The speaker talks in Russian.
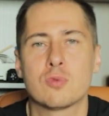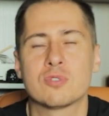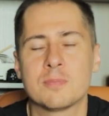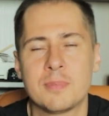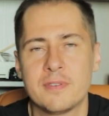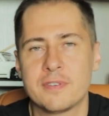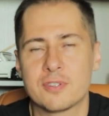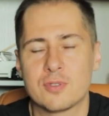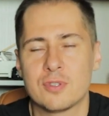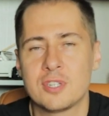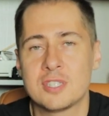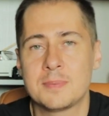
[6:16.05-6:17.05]
Он уже привык,
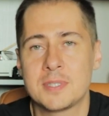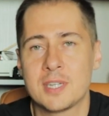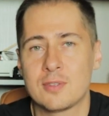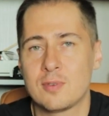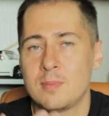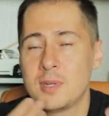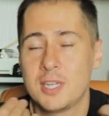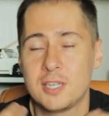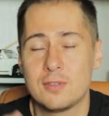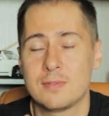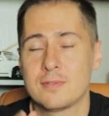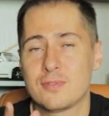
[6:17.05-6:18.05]
что 30-50 рублей,
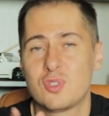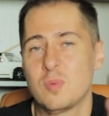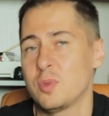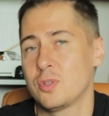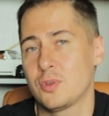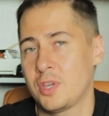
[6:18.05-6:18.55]
и у него все будет